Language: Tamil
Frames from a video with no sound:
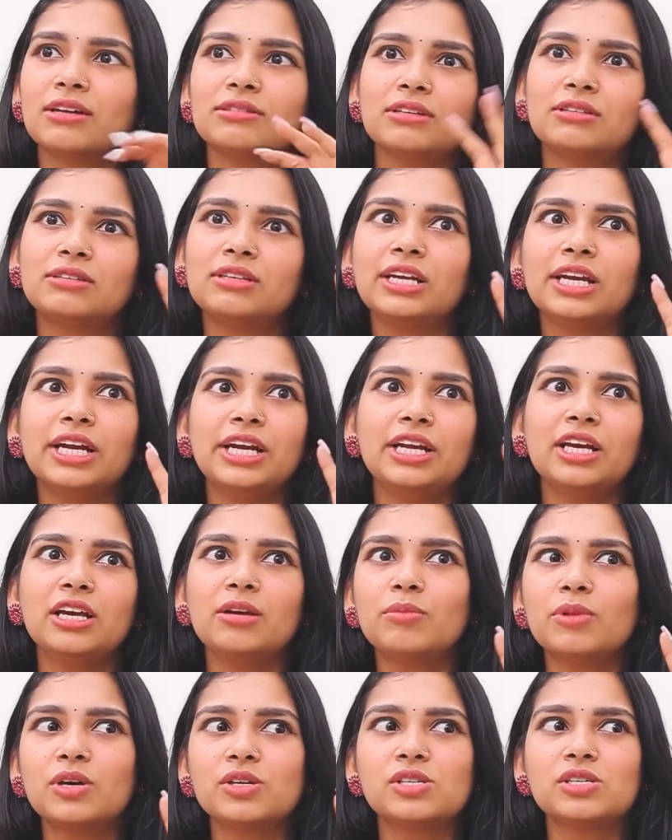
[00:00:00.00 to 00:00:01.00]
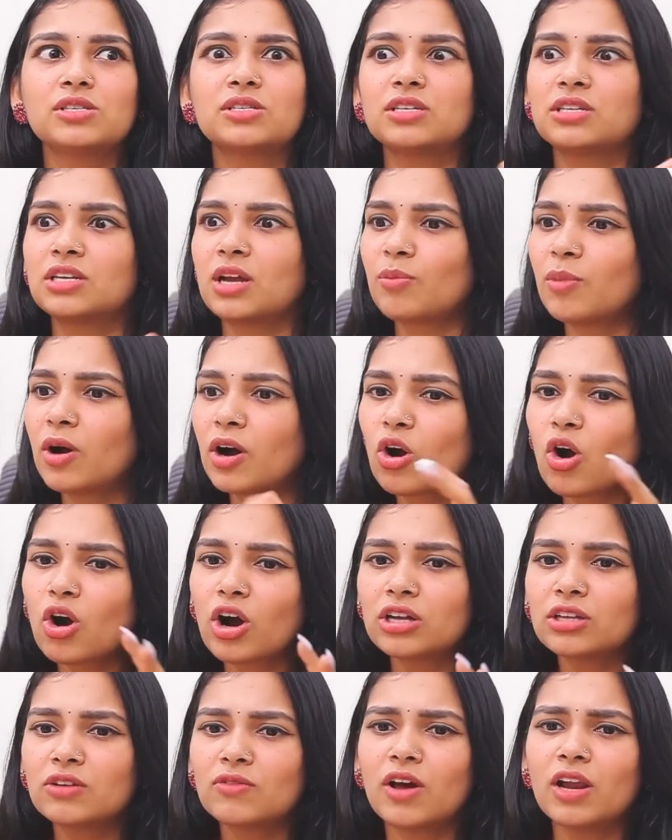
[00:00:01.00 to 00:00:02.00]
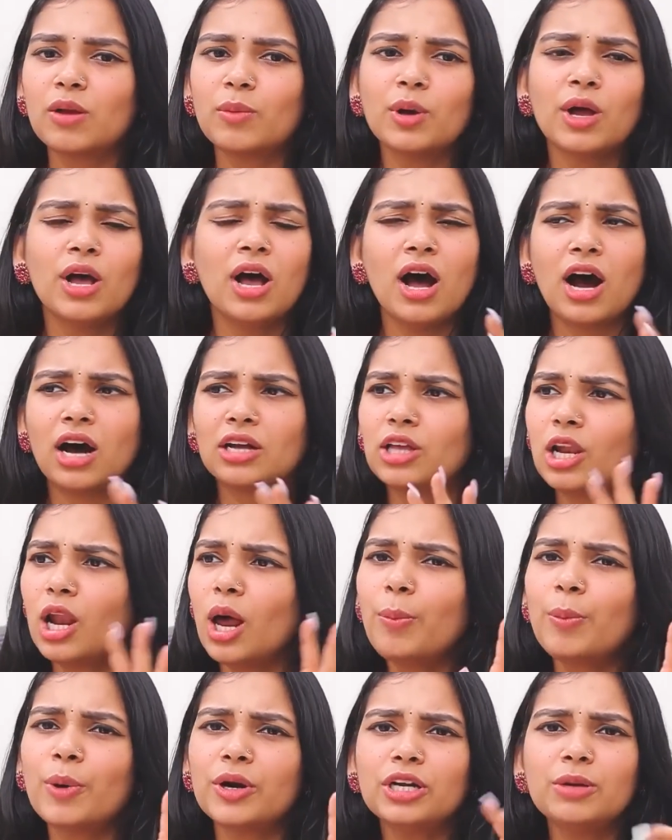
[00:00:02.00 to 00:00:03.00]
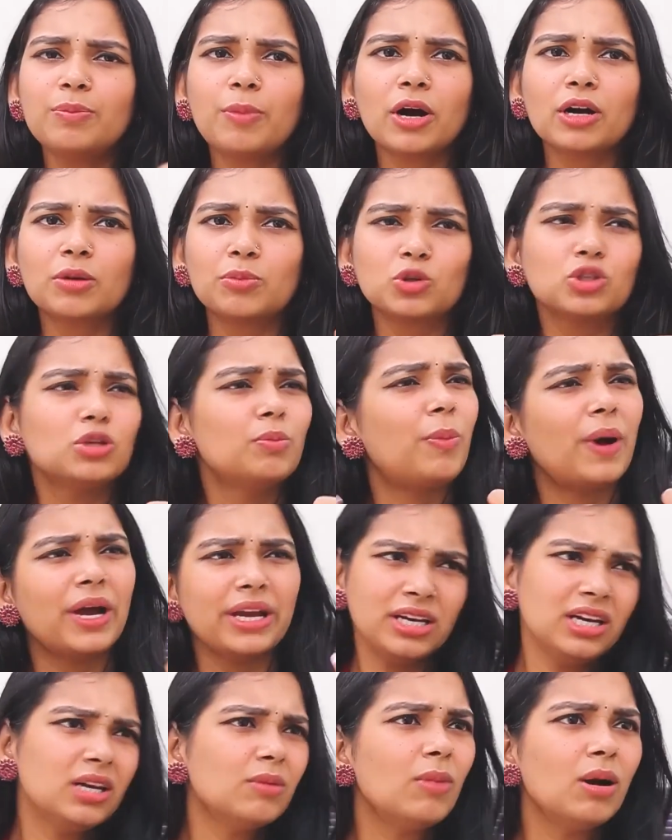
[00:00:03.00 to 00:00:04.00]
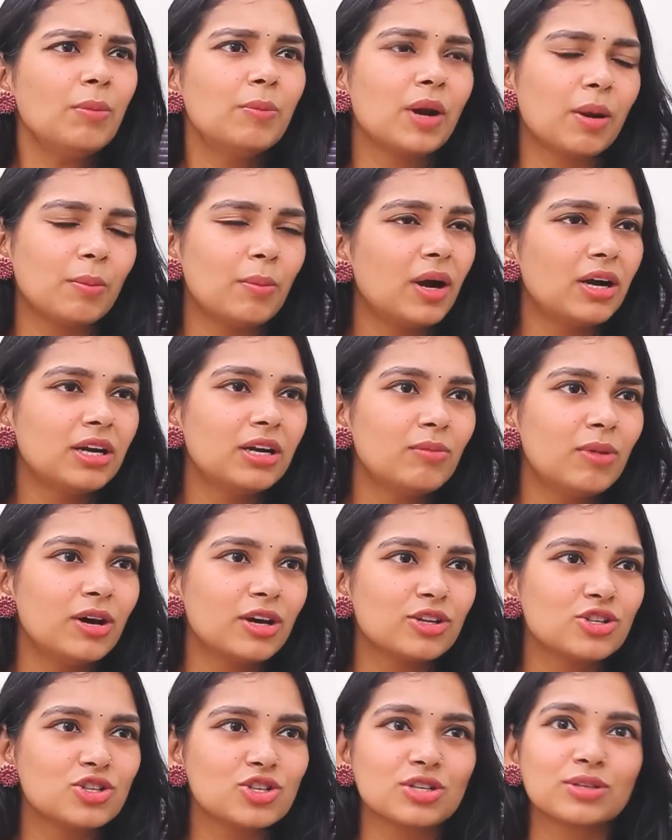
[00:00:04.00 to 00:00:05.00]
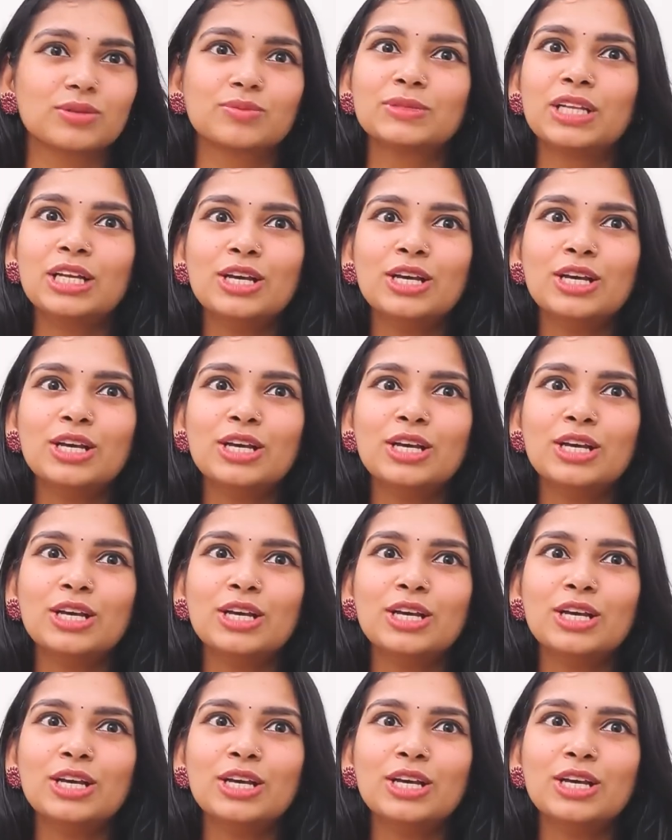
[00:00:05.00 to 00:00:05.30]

அந்த த்ரீ டி இமேஜஸ்ஸு நம்ம அங்கே உட்காந்து வேலை அதெல்லாம் பண்ணி பார்க்கும்போது பயங்கரமாக பிரம்மாண்டமாக இருந்துச்சு